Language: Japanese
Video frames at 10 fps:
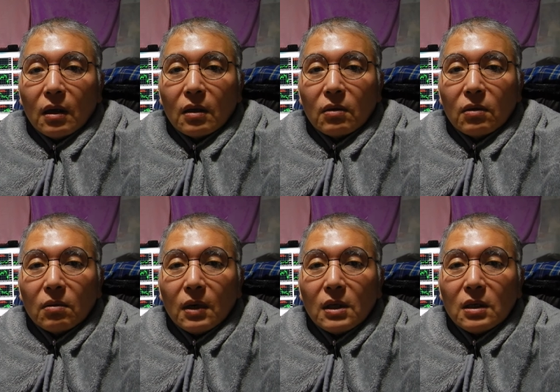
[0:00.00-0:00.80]
うん、あ
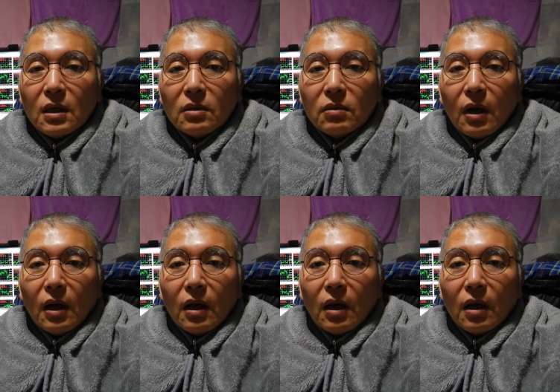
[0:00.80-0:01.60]
の私がいる
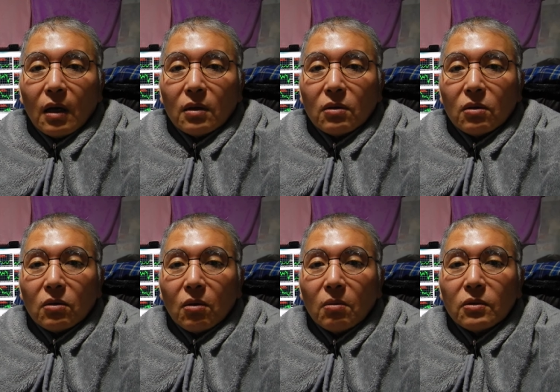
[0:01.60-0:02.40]
から
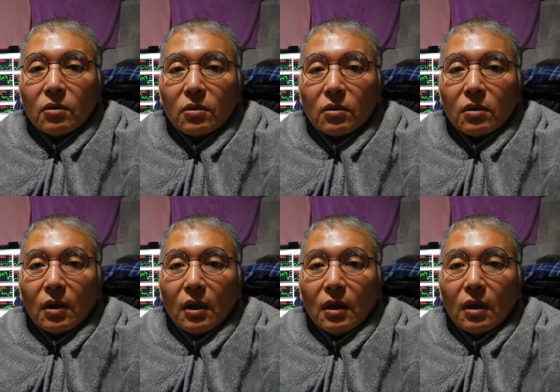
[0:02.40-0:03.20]
飛ぶというこ
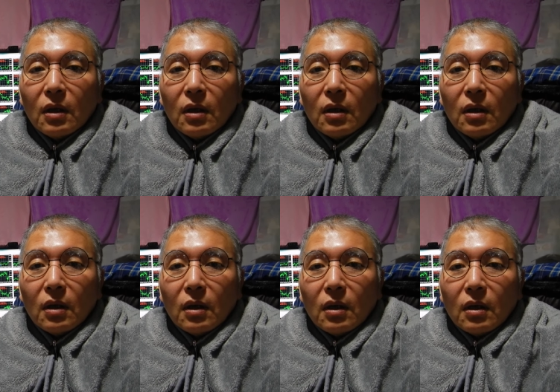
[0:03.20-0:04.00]
とね
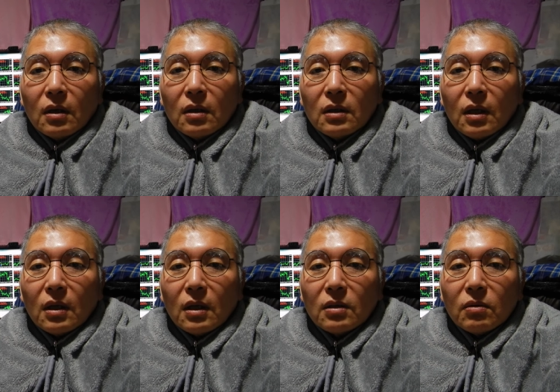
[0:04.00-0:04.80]
人
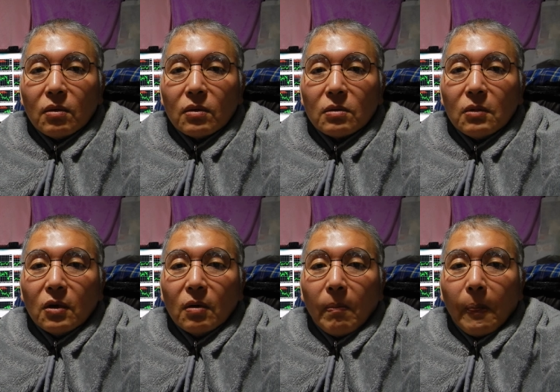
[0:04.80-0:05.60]
間たちの様子
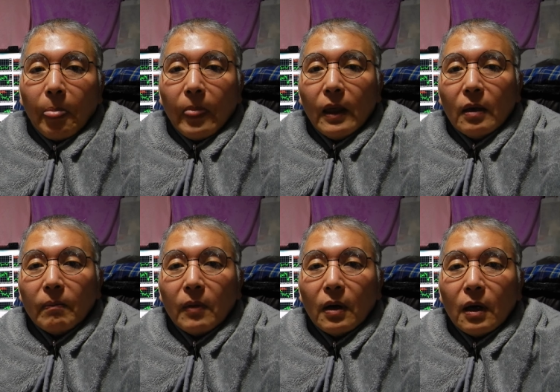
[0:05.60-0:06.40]
もね
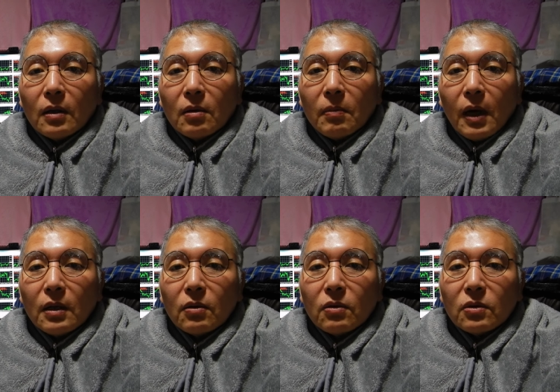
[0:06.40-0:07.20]
あの
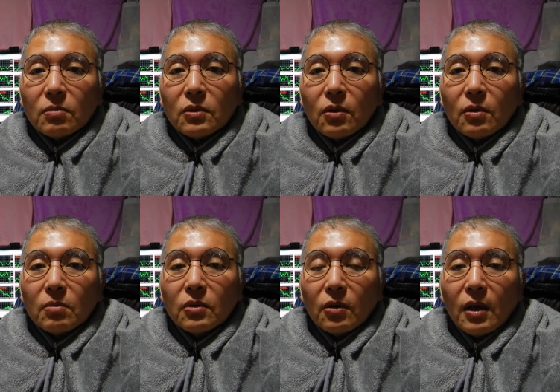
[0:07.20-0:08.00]
バカな様子無能
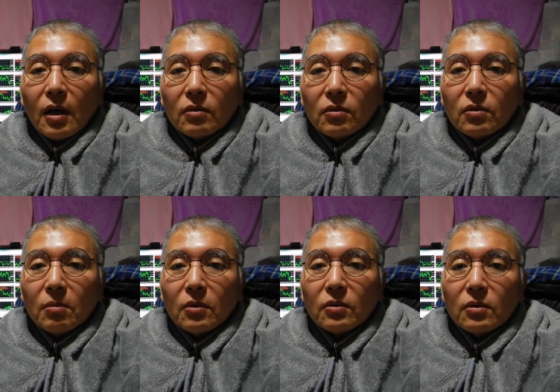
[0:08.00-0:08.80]
無能であるという
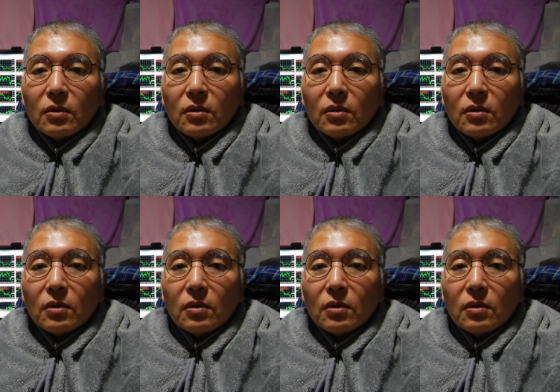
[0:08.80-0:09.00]
のも